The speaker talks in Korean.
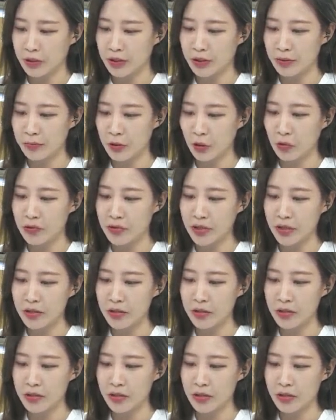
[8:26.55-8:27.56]
지금 전세
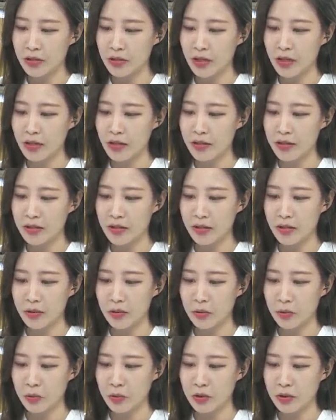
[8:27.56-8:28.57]
시장
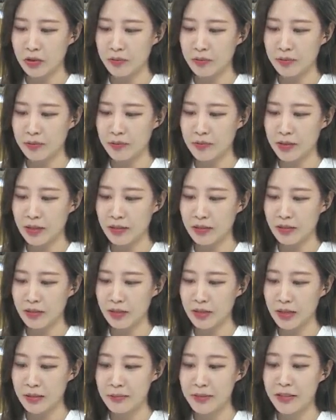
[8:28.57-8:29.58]
하락세도 지금
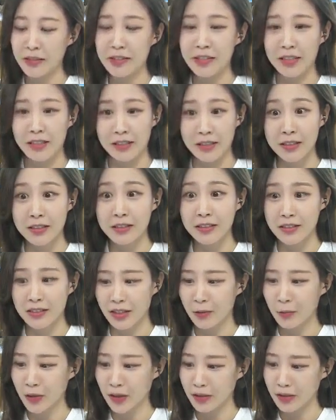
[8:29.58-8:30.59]
상당히 심상치 않은
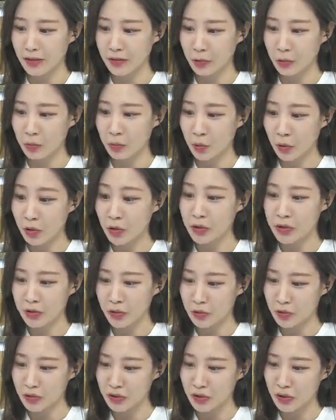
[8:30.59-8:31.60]
상황으로
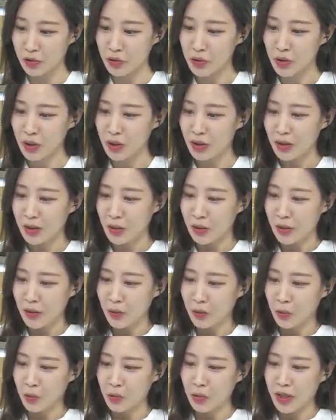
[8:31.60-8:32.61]
보여지거든요.
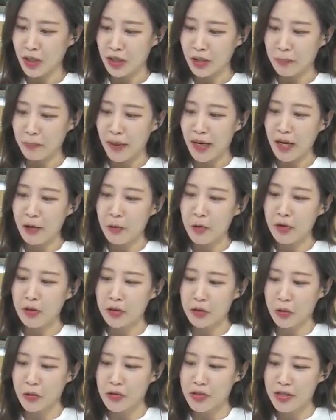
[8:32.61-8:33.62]
네네. 올해
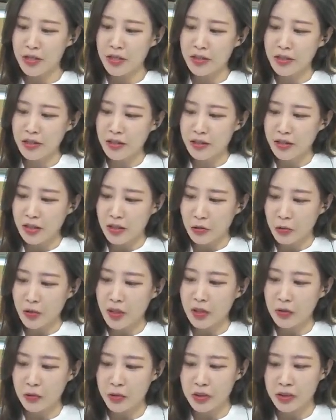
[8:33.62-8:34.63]
8월 전세 대란이
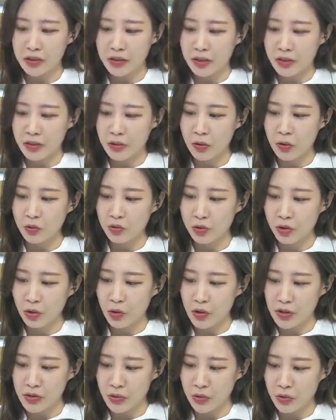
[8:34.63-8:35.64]
일어날 것이다 이런
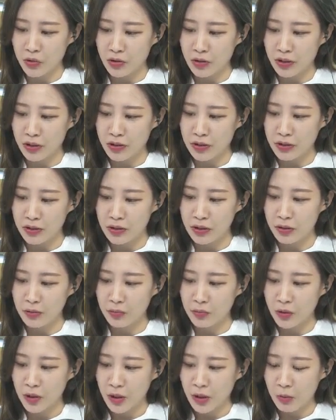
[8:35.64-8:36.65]
우려가 있었는데
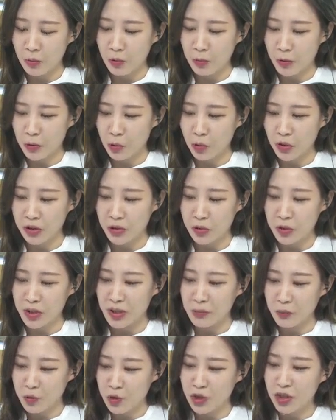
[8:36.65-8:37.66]
지금 보면 오히려
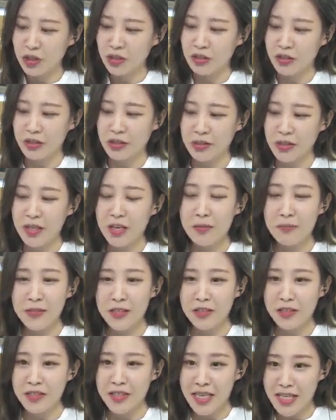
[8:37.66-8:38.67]
집주인들이
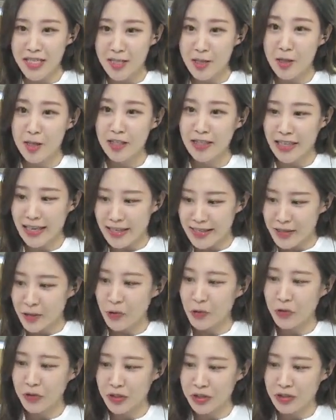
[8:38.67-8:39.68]
세입자를 찾아
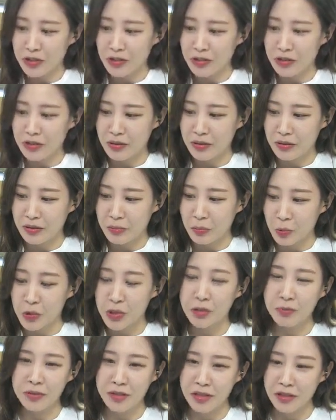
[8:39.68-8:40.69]
나서는
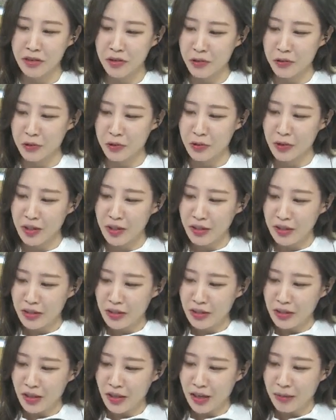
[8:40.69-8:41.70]
모습이에요.
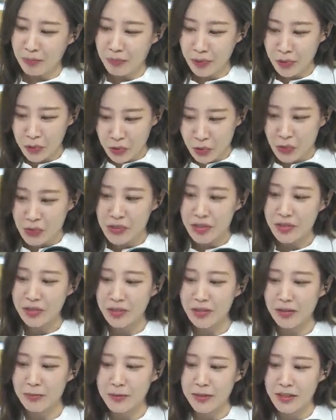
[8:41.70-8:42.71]
네네. 앞으로
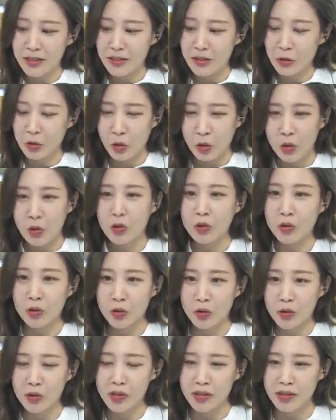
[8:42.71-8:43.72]
전세값이 더
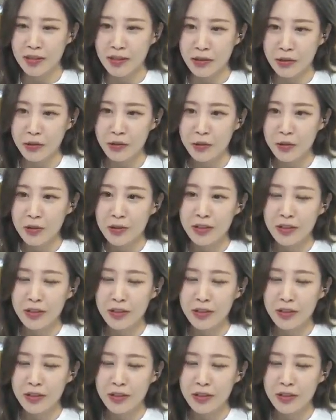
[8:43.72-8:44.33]
떨어질까요?